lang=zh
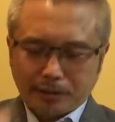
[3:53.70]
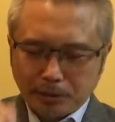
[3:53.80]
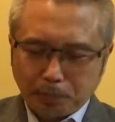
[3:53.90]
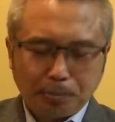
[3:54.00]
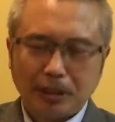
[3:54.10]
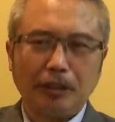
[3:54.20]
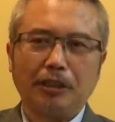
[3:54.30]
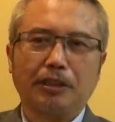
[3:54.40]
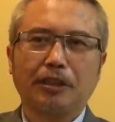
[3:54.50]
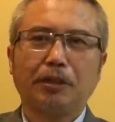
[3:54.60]
就不仅
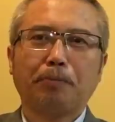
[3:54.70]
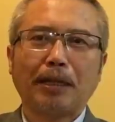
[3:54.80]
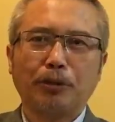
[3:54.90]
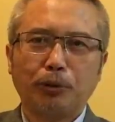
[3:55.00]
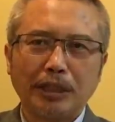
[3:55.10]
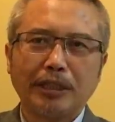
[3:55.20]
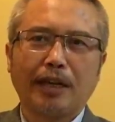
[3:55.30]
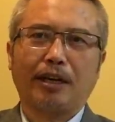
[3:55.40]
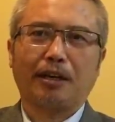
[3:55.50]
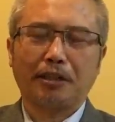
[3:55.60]
仅是一般的宣战
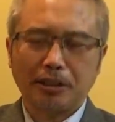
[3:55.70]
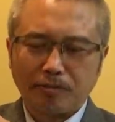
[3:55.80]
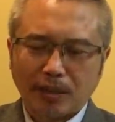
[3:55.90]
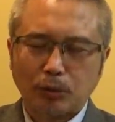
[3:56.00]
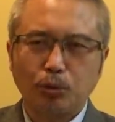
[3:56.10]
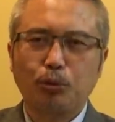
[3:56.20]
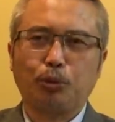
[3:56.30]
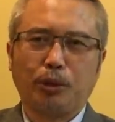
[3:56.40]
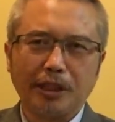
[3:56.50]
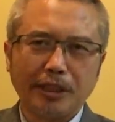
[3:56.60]
了，而是发出
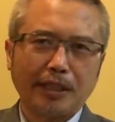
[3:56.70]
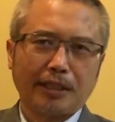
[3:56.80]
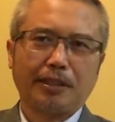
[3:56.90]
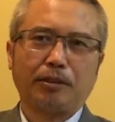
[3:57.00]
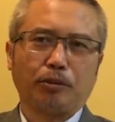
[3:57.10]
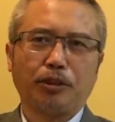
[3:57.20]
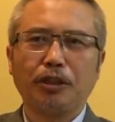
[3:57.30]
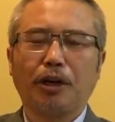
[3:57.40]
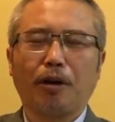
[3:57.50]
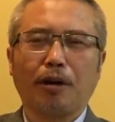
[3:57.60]
决战的这种
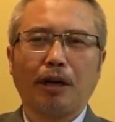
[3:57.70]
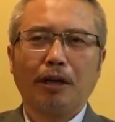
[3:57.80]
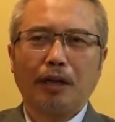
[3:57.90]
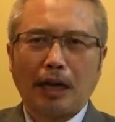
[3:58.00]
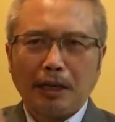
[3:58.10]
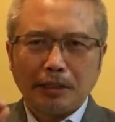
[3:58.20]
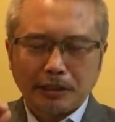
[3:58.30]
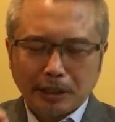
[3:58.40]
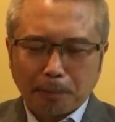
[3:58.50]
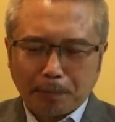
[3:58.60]
信号了啊！
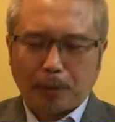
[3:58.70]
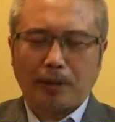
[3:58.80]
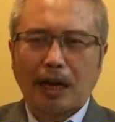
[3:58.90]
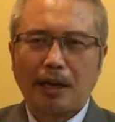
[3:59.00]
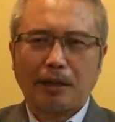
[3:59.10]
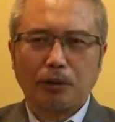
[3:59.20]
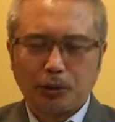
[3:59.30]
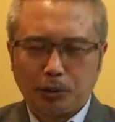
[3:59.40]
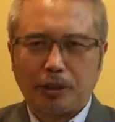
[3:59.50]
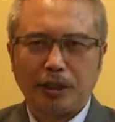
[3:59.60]
是在表达要
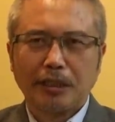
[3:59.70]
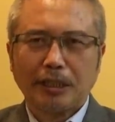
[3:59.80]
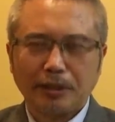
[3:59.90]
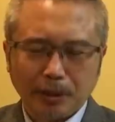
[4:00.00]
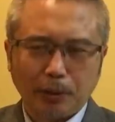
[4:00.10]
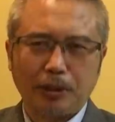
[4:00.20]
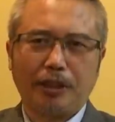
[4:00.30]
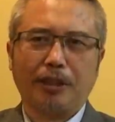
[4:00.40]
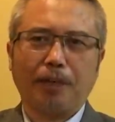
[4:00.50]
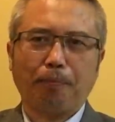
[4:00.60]
血战到
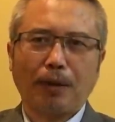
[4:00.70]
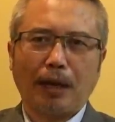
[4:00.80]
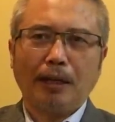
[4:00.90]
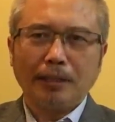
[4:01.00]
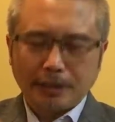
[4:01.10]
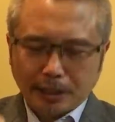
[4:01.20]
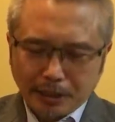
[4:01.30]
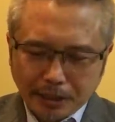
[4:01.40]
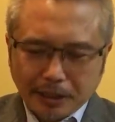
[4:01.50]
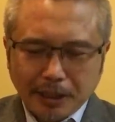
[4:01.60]
底的啊，这个
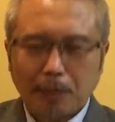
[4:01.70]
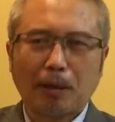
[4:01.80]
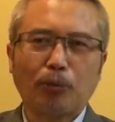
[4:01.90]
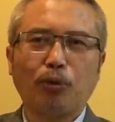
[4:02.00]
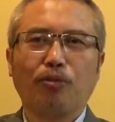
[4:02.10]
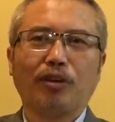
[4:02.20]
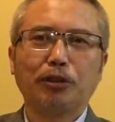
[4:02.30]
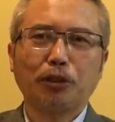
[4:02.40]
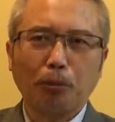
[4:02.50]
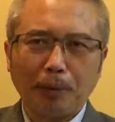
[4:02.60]
一定要把对方
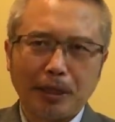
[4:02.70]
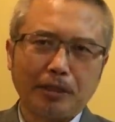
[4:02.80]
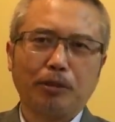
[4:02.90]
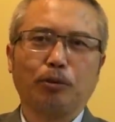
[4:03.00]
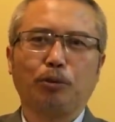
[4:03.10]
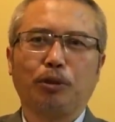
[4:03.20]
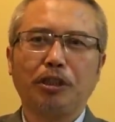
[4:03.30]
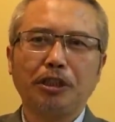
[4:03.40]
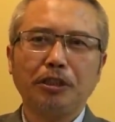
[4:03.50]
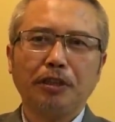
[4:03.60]
消灭的这种决
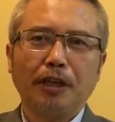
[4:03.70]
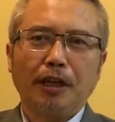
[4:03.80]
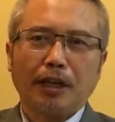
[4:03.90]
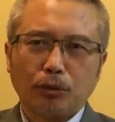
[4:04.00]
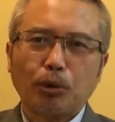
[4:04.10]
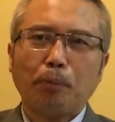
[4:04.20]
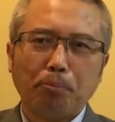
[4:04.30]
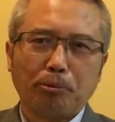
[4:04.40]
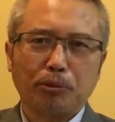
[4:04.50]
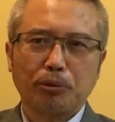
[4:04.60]
心。那川
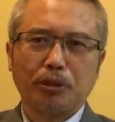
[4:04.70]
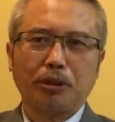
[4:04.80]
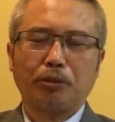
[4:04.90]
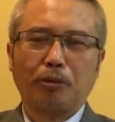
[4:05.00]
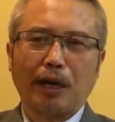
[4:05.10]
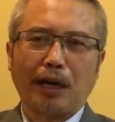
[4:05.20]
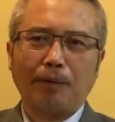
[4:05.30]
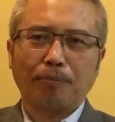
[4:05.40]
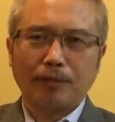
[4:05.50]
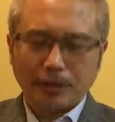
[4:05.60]
普说这种话呀，
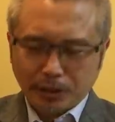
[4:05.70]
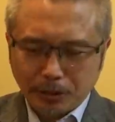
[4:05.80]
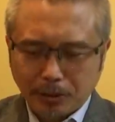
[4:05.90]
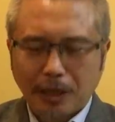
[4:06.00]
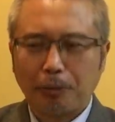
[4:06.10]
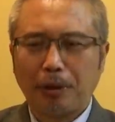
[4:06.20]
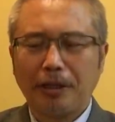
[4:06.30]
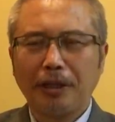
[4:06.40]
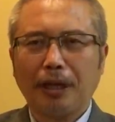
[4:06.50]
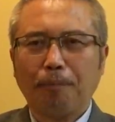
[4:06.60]
是有他的原
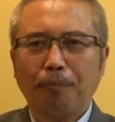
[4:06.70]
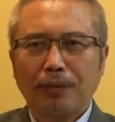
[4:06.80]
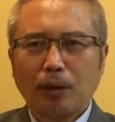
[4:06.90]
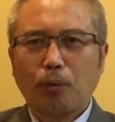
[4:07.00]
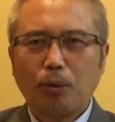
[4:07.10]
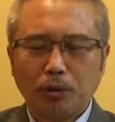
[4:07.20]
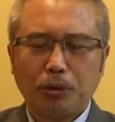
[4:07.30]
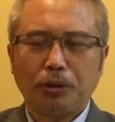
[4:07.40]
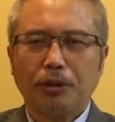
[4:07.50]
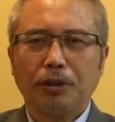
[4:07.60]
因的。那过
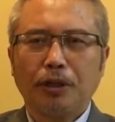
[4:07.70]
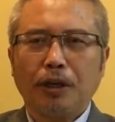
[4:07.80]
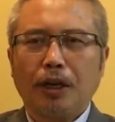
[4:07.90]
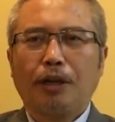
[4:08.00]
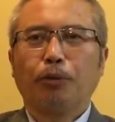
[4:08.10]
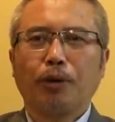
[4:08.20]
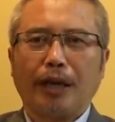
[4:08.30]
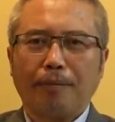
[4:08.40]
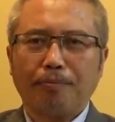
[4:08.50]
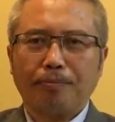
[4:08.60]
去很多
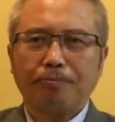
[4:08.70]
年，